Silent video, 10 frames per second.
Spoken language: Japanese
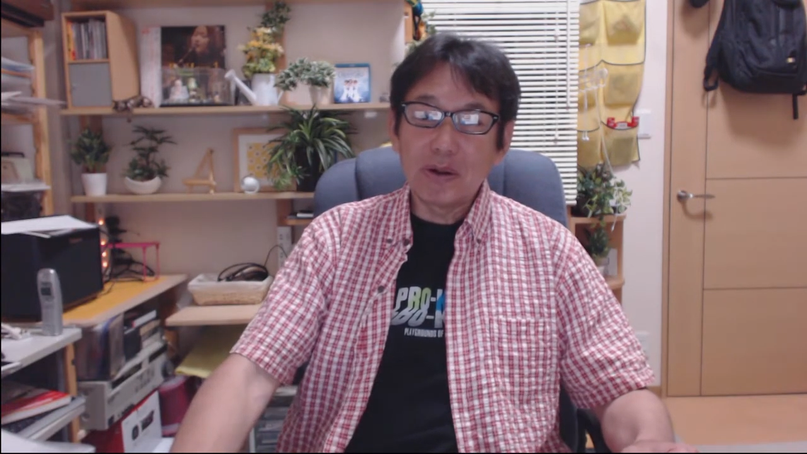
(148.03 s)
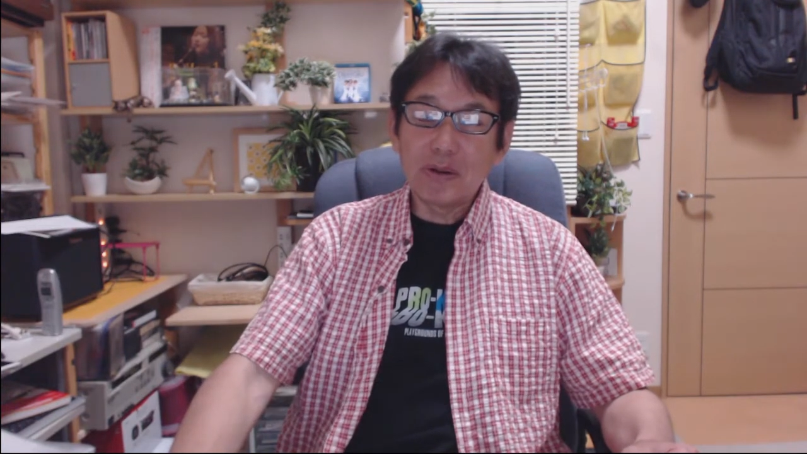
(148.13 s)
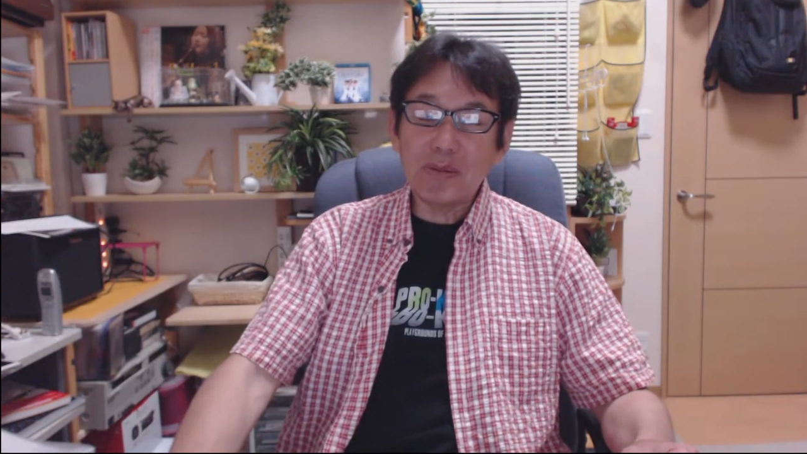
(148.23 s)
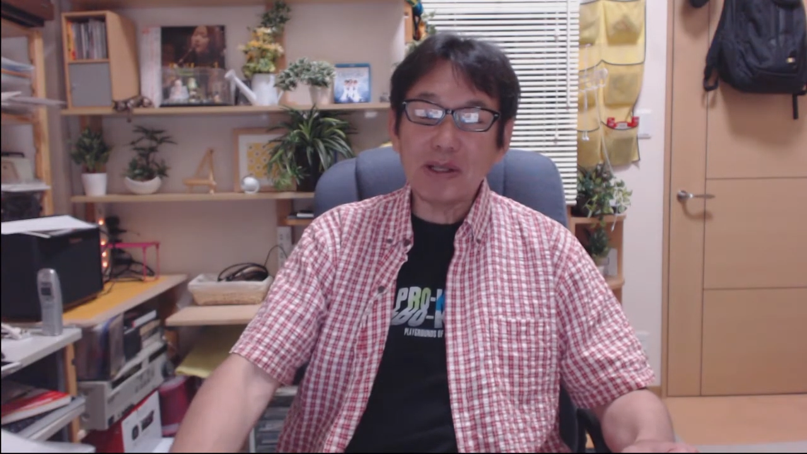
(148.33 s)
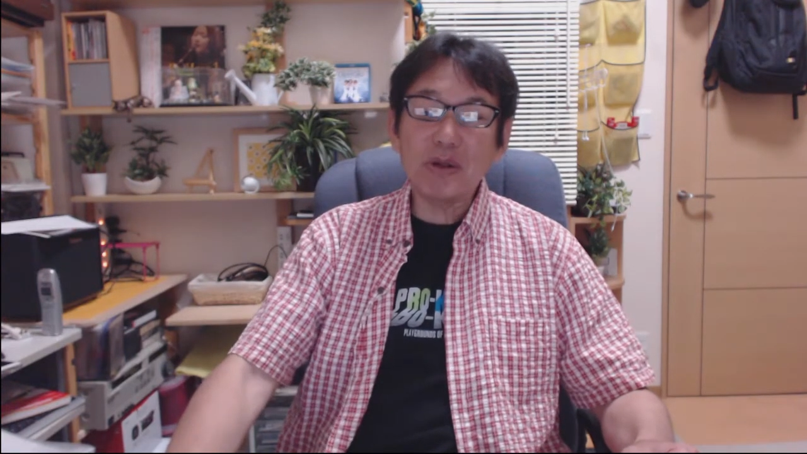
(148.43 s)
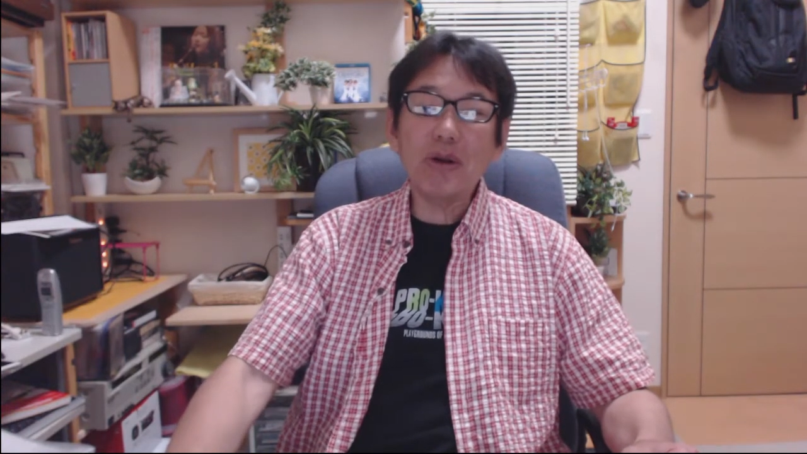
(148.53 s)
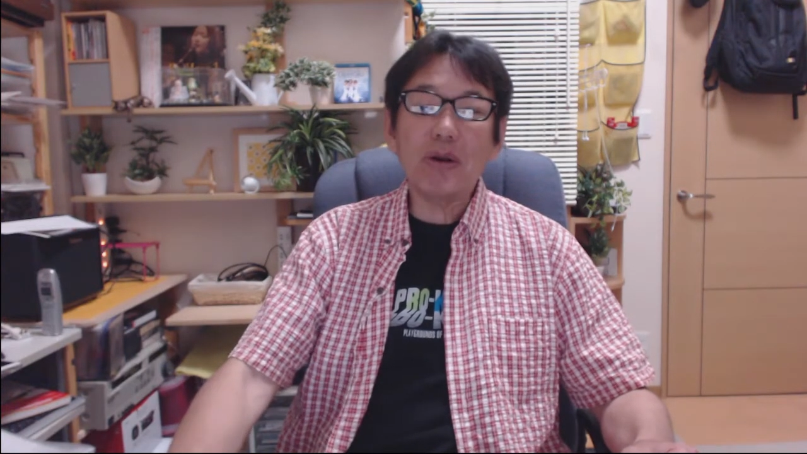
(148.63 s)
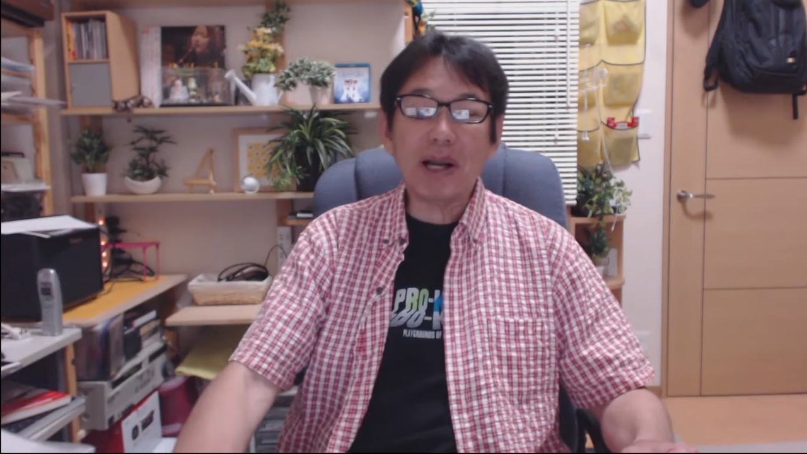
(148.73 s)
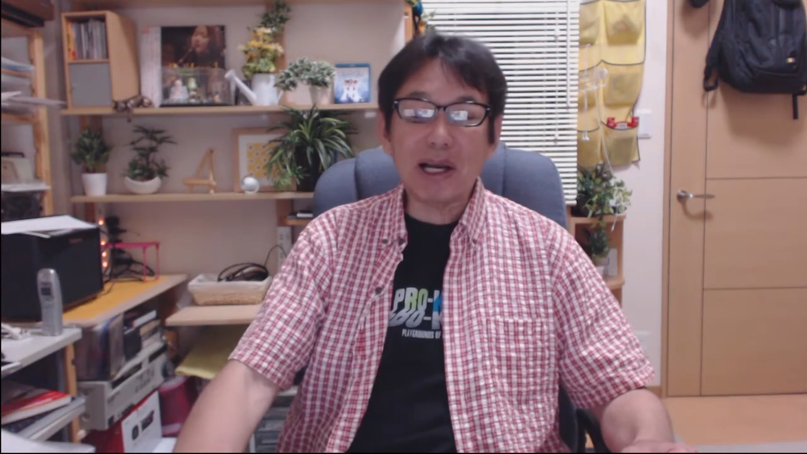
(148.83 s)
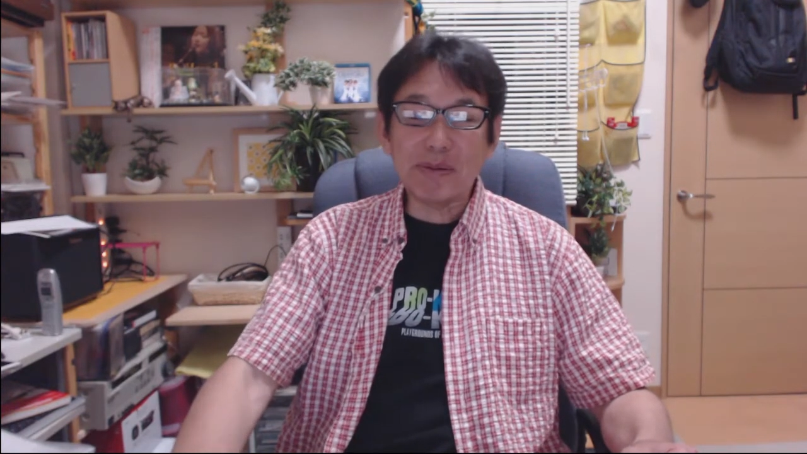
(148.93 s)
まあ送料
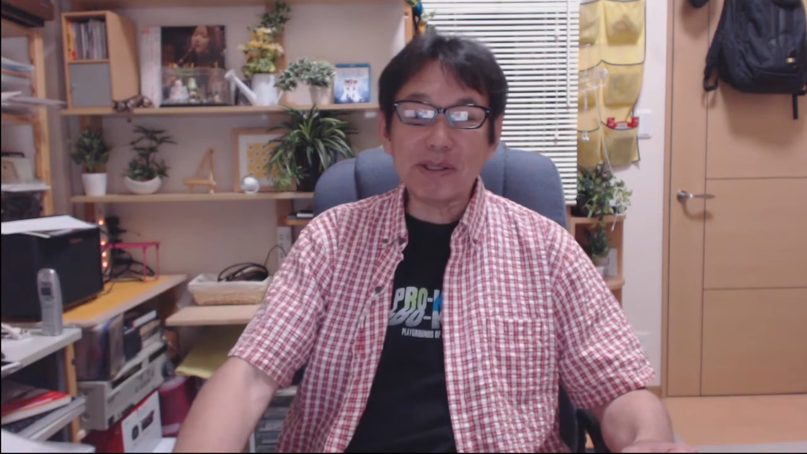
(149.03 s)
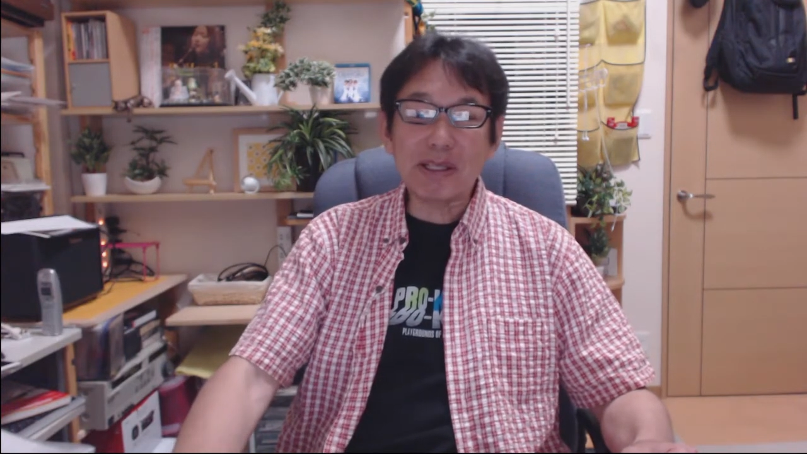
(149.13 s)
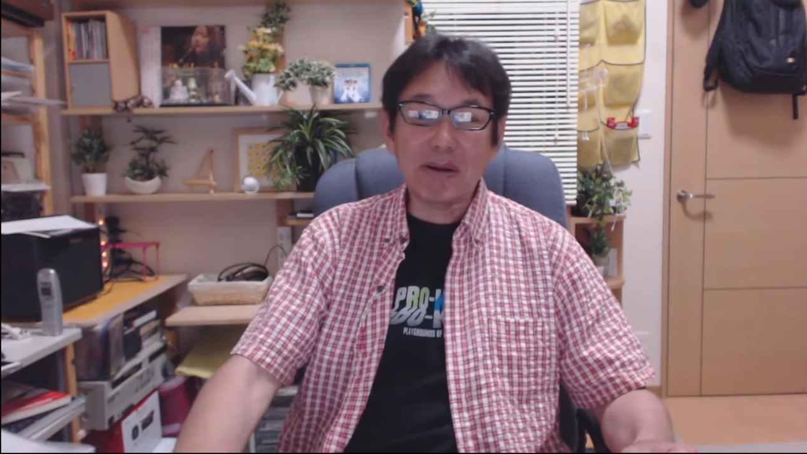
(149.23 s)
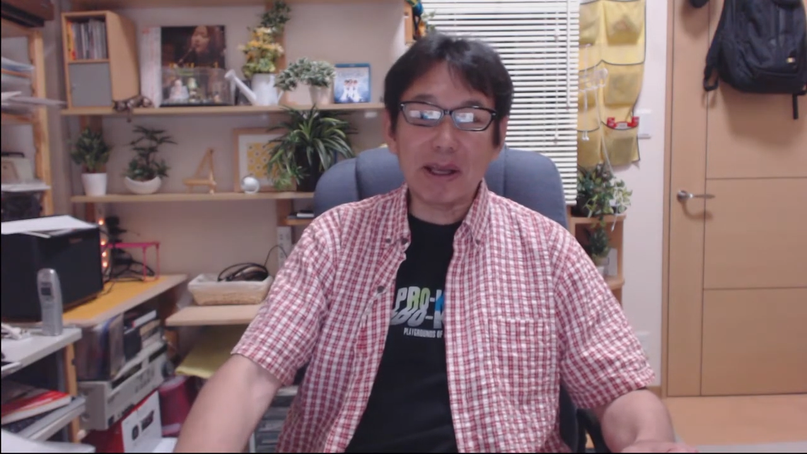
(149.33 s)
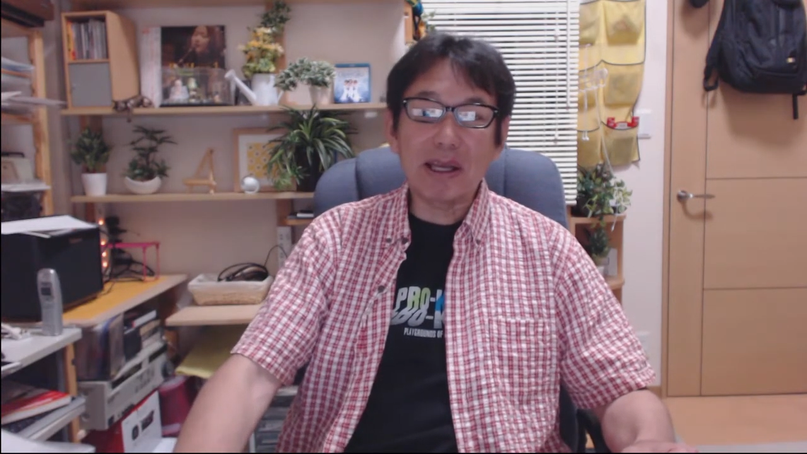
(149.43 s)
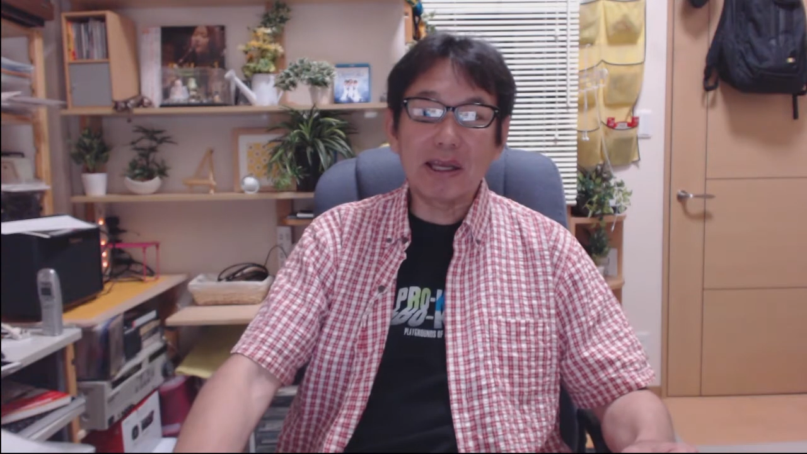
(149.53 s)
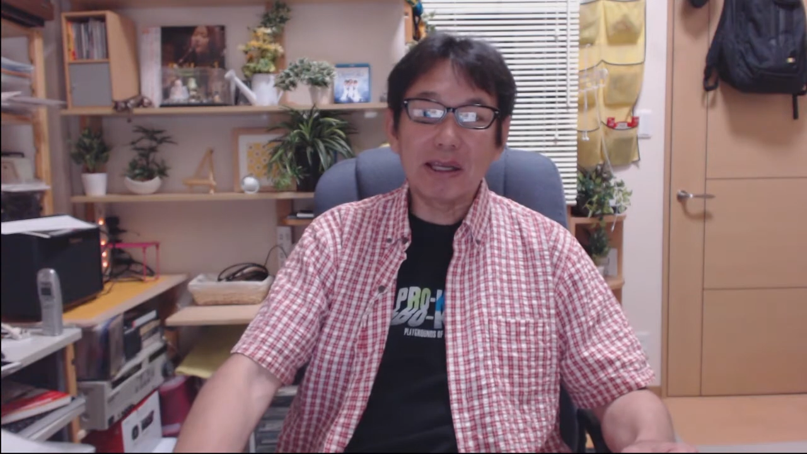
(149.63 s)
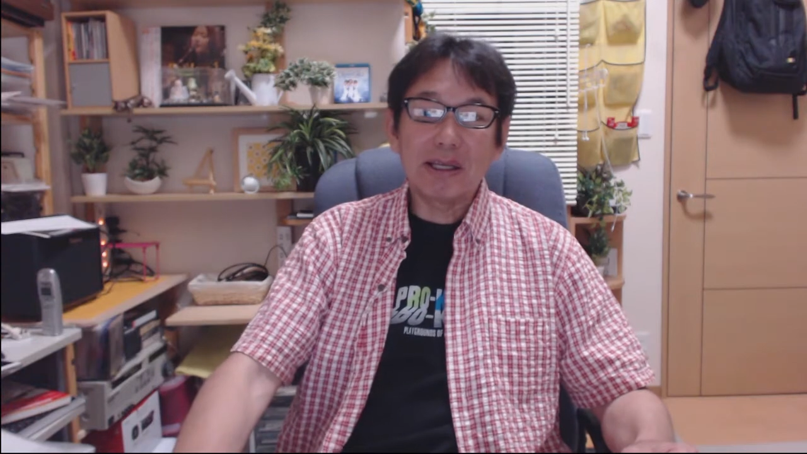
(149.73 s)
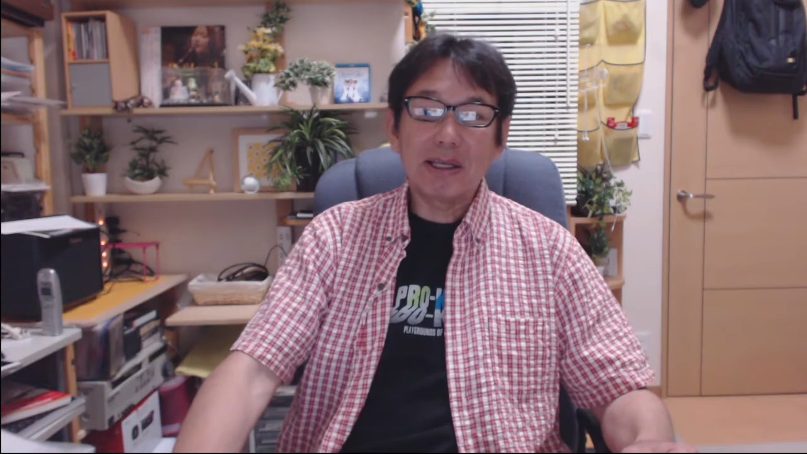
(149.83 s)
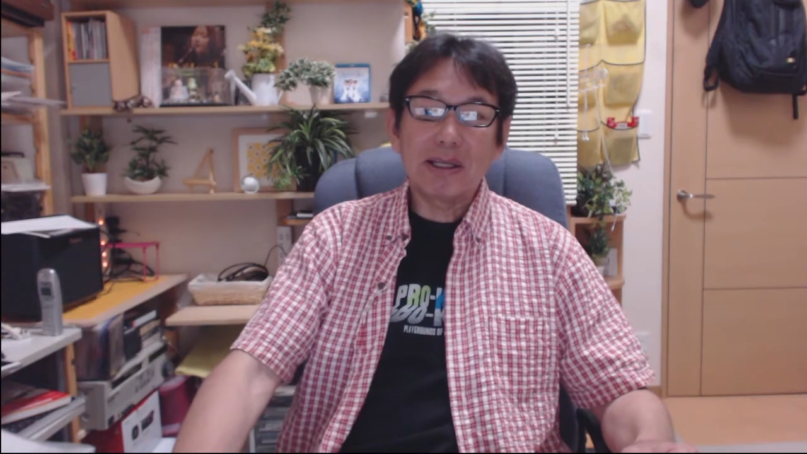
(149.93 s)
かかりますよね